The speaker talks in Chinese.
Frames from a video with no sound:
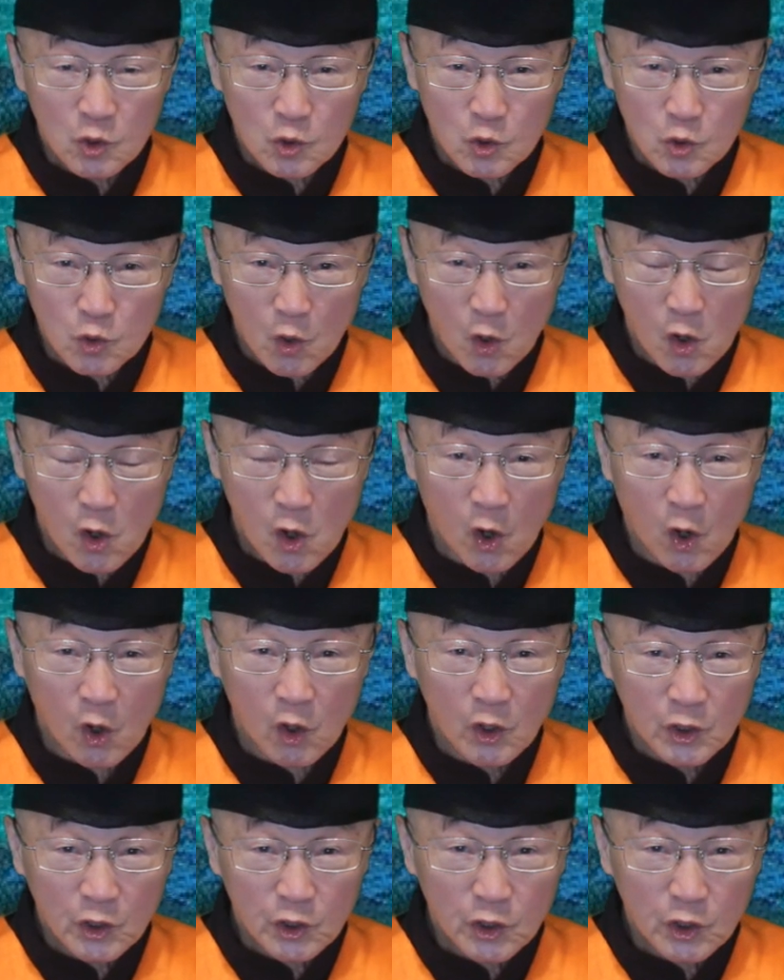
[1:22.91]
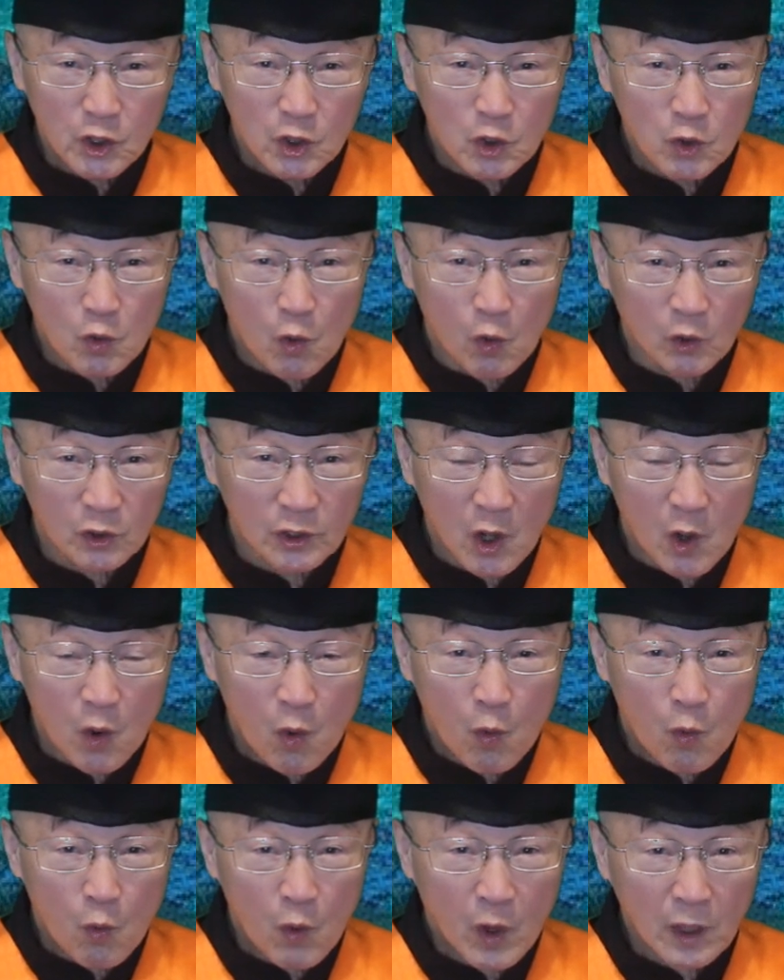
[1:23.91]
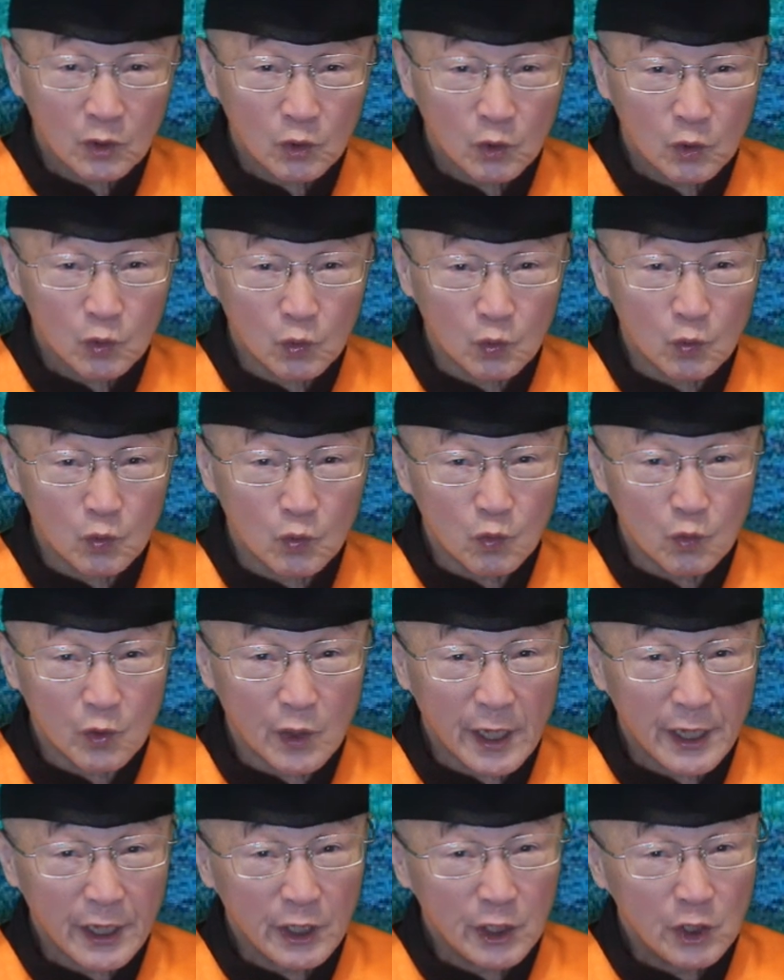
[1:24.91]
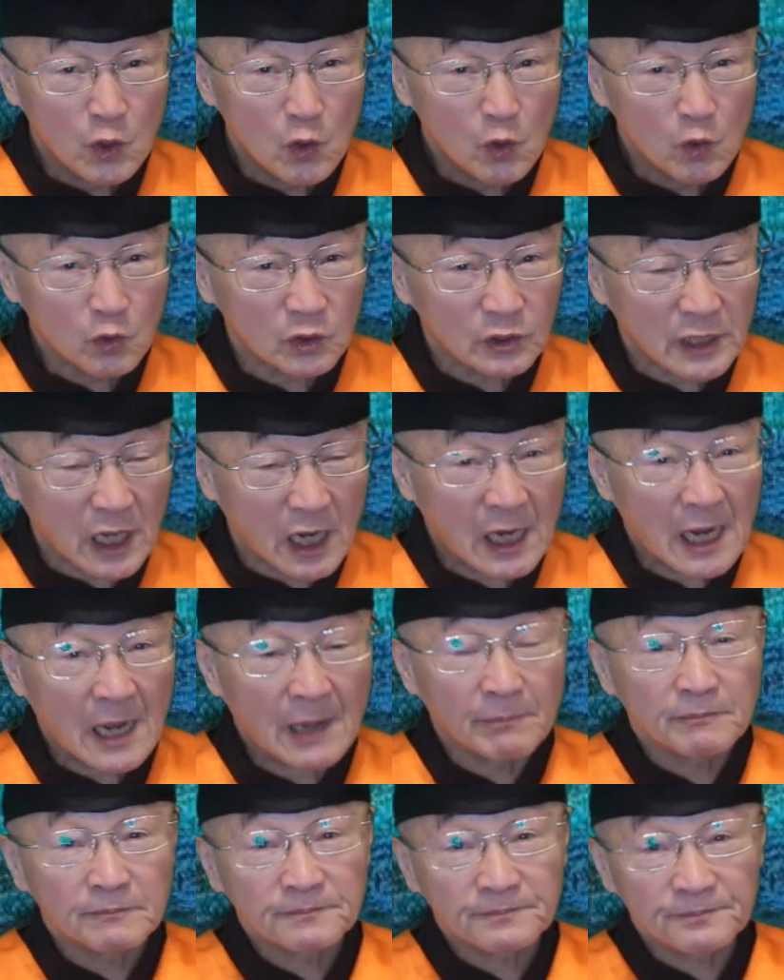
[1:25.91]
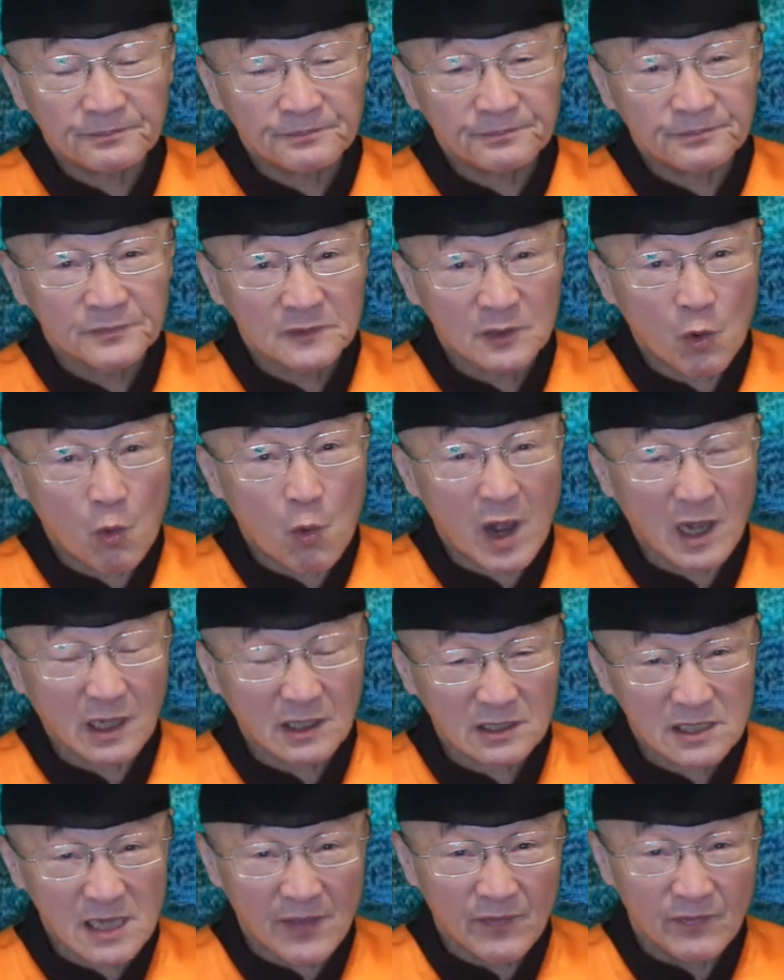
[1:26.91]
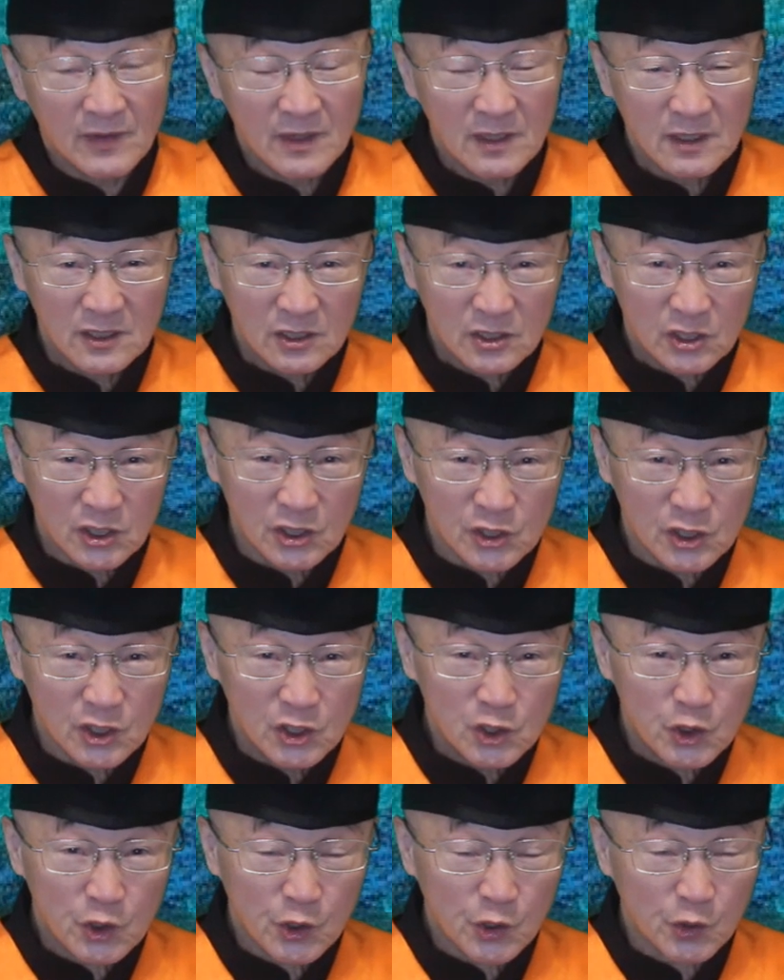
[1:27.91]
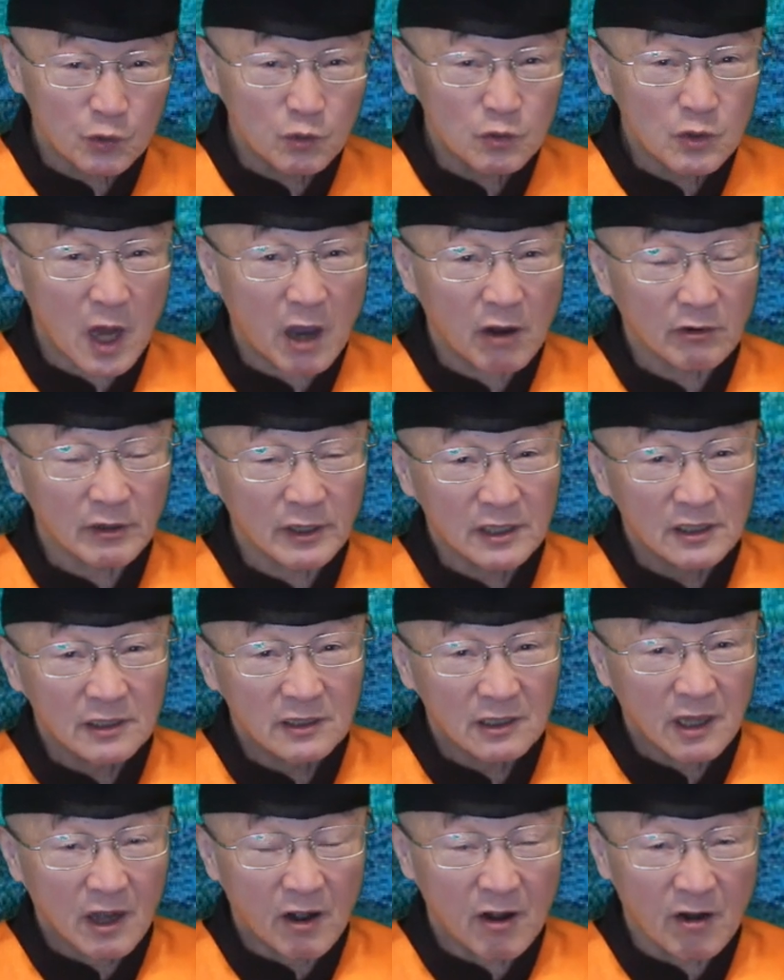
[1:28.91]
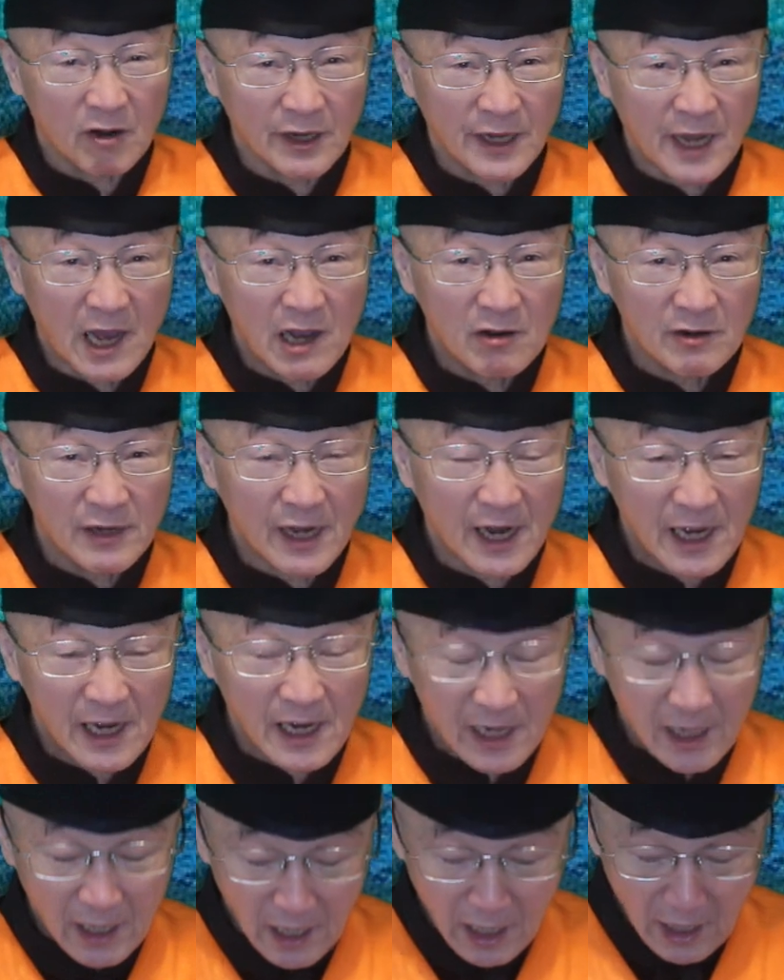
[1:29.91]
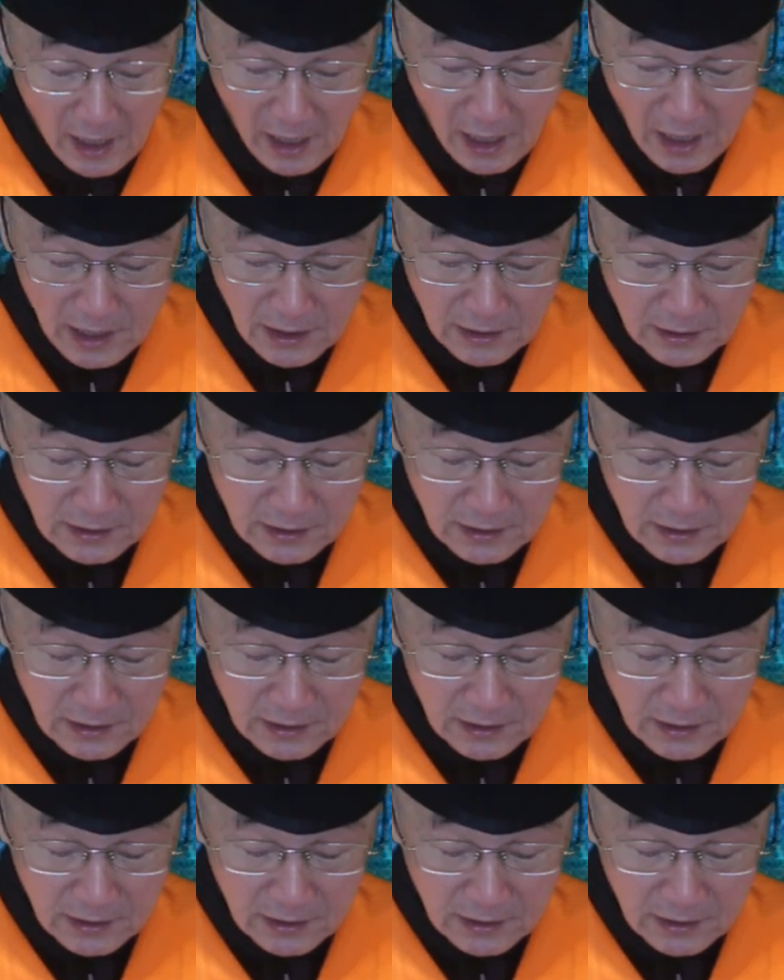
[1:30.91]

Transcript: 说哈，英国的发 o 雷诺 o m 的网站已经求饶了，哦，然后来来来来。